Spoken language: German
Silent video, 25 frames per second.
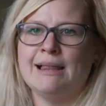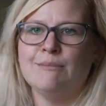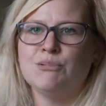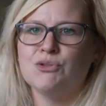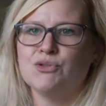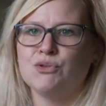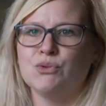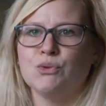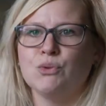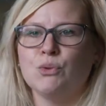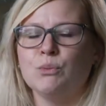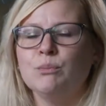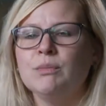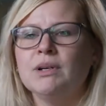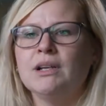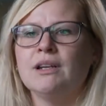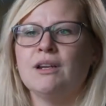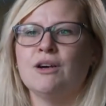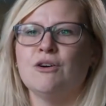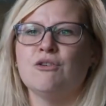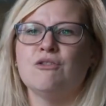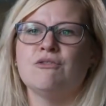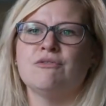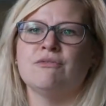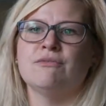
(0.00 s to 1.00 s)
halbe Stunde
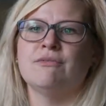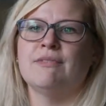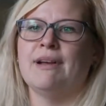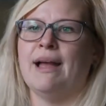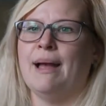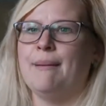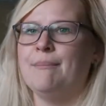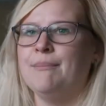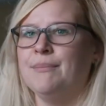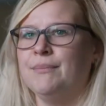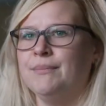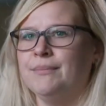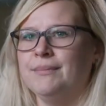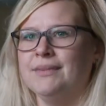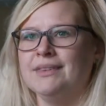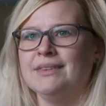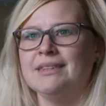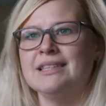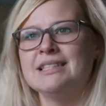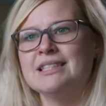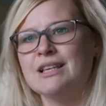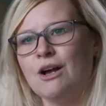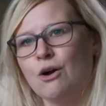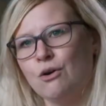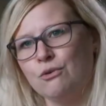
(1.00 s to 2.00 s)
rumgelaufen, haben
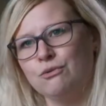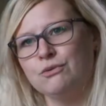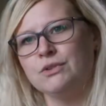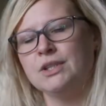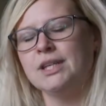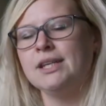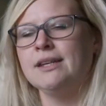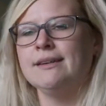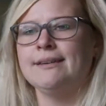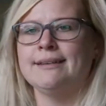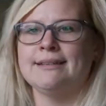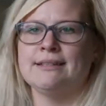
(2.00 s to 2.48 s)
diese Aufträge